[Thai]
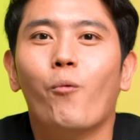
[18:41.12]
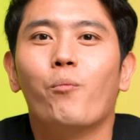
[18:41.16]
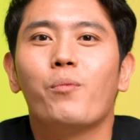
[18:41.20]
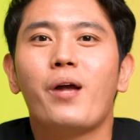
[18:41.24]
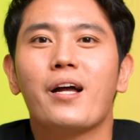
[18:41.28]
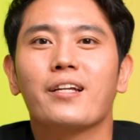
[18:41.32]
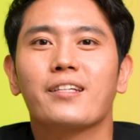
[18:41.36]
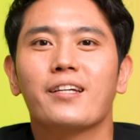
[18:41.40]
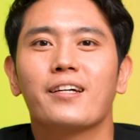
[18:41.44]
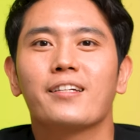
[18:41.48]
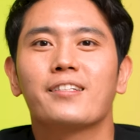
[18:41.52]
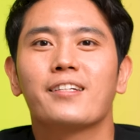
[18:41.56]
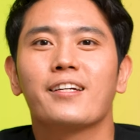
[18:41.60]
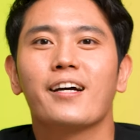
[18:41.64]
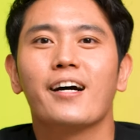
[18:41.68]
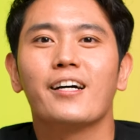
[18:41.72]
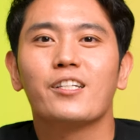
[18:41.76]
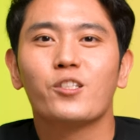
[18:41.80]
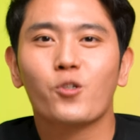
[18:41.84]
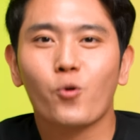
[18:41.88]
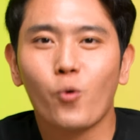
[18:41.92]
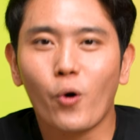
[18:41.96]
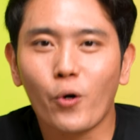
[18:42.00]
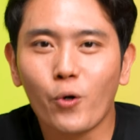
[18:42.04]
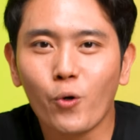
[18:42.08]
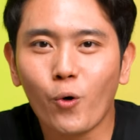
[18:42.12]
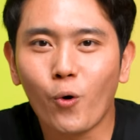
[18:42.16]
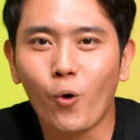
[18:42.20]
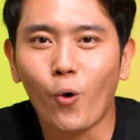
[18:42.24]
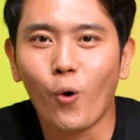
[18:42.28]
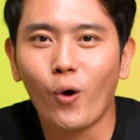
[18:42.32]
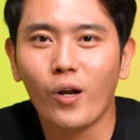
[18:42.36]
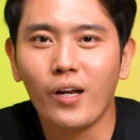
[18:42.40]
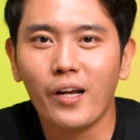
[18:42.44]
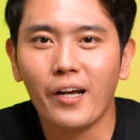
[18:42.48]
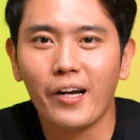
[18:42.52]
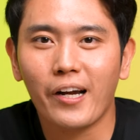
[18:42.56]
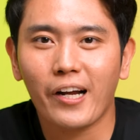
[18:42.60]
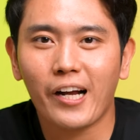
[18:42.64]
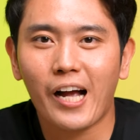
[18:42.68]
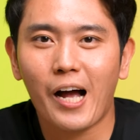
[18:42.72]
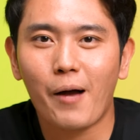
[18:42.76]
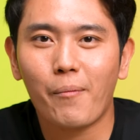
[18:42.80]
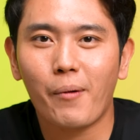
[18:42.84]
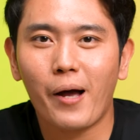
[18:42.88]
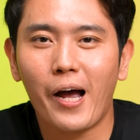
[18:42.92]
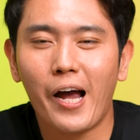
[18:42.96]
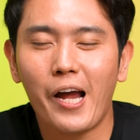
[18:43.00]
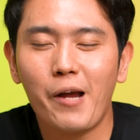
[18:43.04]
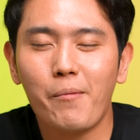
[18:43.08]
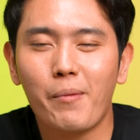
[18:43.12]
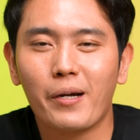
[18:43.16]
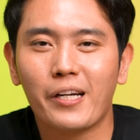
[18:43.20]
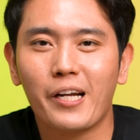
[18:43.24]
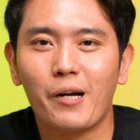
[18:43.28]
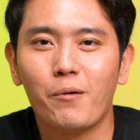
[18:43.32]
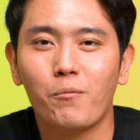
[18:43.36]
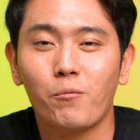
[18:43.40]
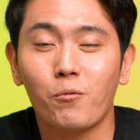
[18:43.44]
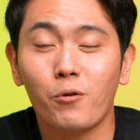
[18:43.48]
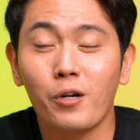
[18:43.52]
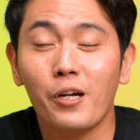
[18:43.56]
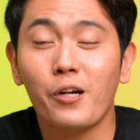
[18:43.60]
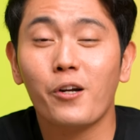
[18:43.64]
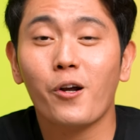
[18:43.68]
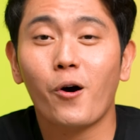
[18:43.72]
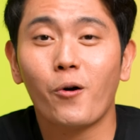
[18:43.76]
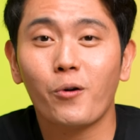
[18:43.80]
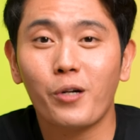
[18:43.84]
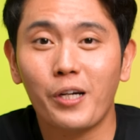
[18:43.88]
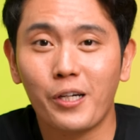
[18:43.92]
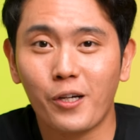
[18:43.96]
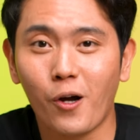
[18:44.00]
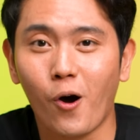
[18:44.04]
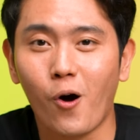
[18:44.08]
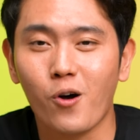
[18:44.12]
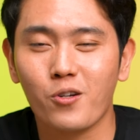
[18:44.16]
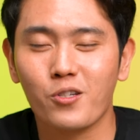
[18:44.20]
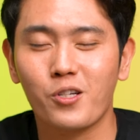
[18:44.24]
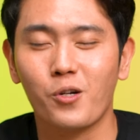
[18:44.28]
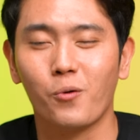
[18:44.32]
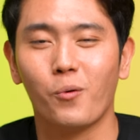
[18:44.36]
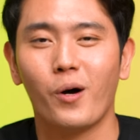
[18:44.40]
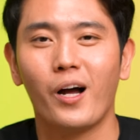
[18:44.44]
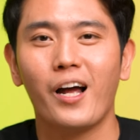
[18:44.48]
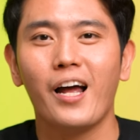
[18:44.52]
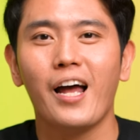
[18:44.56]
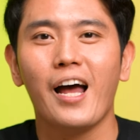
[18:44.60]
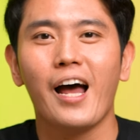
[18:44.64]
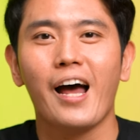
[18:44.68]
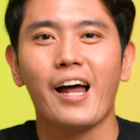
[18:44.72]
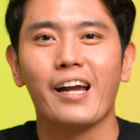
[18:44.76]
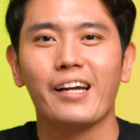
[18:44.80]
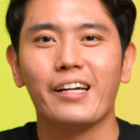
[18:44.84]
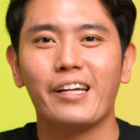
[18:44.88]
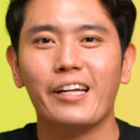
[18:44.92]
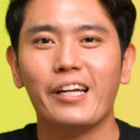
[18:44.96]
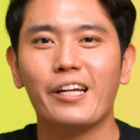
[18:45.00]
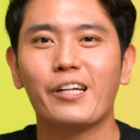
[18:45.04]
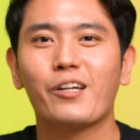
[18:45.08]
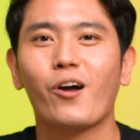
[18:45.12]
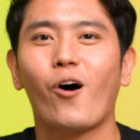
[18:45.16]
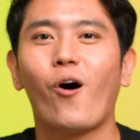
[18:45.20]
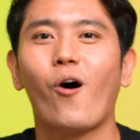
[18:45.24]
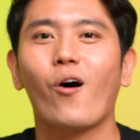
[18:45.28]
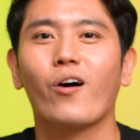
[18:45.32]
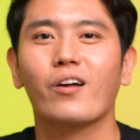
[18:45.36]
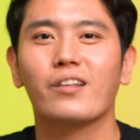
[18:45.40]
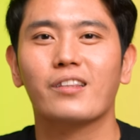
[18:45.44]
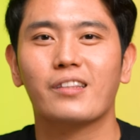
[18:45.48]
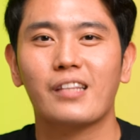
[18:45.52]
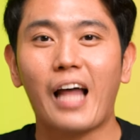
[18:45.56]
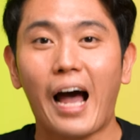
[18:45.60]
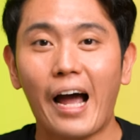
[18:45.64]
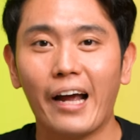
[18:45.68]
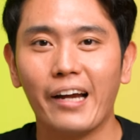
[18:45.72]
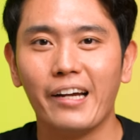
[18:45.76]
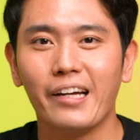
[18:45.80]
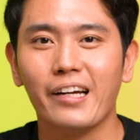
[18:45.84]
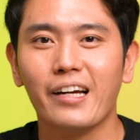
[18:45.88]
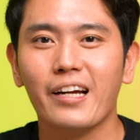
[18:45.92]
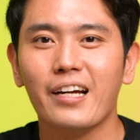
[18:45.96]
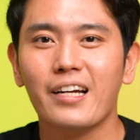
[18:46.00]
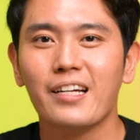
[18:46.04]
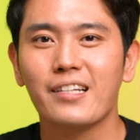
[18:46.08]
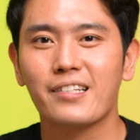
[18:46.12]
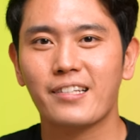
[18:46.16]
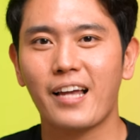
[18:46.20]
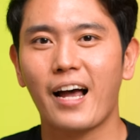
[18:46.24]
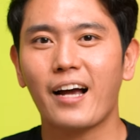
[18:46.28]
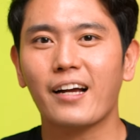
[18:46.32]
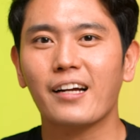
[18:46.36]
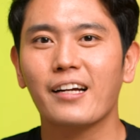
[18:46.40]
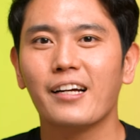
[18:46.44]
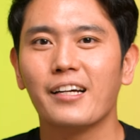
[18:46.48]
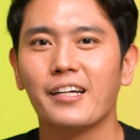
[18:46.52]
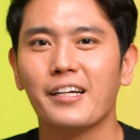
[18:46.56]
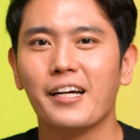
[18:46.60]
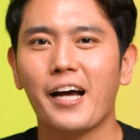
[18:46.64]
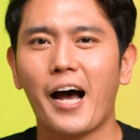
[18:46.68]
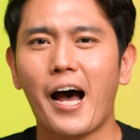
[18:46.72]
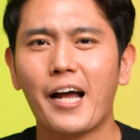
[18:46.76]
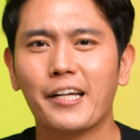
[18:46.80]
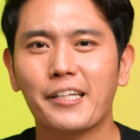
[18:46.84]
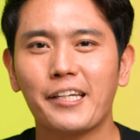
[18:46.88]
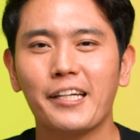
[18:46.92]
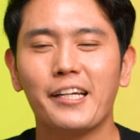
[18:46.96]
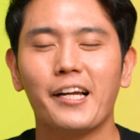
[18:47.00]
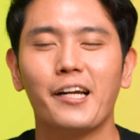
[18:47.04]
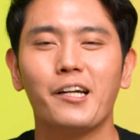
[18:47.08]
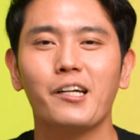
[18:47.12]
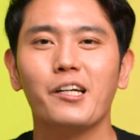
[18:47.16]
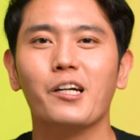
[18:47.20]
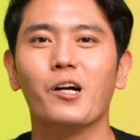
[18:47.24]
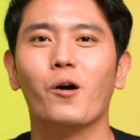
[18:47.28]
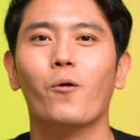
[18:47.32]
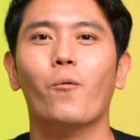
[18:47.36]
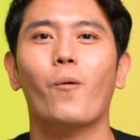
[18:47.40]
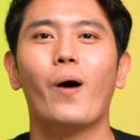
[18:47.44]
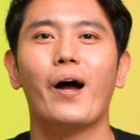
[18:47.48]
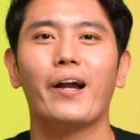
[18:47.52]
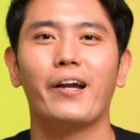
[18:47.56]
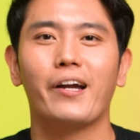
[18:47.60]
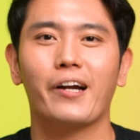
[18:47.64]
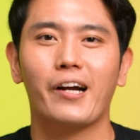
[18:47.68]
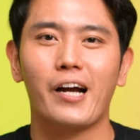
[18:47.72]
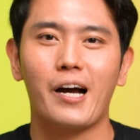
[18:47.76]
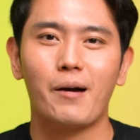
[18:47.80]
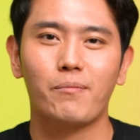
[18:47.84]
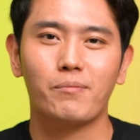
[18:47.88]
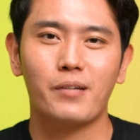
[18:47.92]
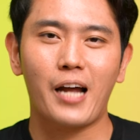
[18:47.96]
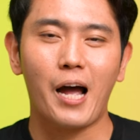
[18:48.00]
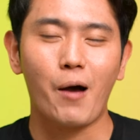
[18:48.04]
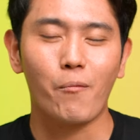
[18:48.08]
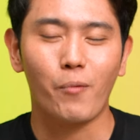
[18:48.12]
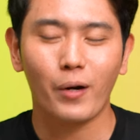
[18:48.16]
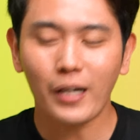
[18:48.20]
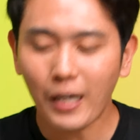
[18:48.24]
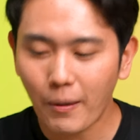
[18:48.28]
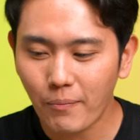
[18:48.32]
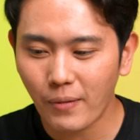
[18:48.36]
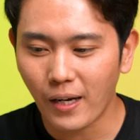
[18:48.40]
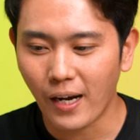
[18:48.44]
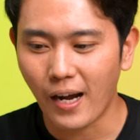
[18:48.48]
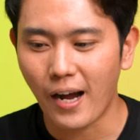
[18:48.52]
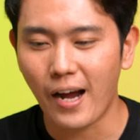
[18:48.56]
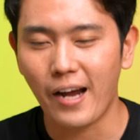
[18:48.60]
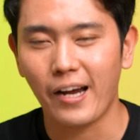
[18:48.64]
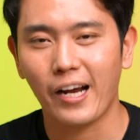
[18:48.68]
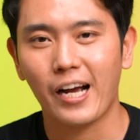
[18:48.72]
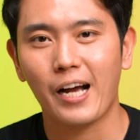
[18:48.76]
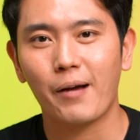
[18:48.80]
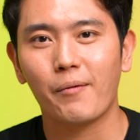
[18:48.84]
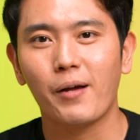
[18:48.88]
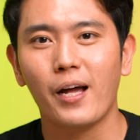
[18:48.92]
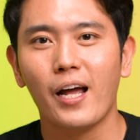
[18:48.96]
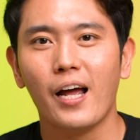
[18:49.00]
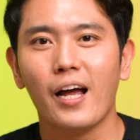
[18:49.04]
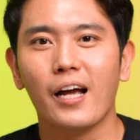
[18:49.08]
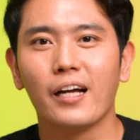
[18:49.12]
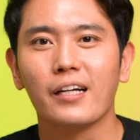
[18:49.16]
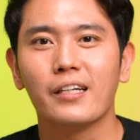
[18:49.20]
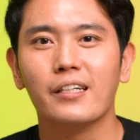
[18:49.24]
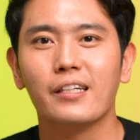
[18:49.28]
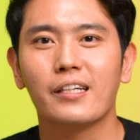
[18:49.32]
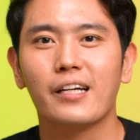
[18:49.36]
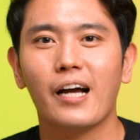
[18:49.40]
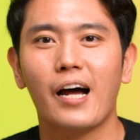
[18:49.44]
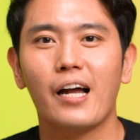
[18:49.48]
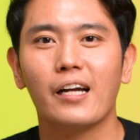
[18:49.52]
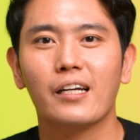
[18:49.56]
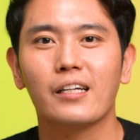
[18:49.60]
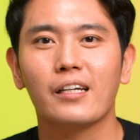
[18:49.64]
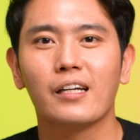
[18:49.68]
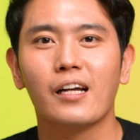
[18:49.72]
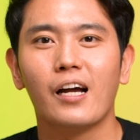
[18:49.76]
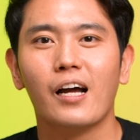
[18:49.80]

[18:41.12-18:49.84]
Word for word: ผมอยากจะเชิญชวนทุกคนเลยนะครับ ให้มาทำ renal detox หรือว่า detox ไตสักอาทิตย์ละหนึ่งวันนะครับ ถามว่าทำยังไงครับ คือการ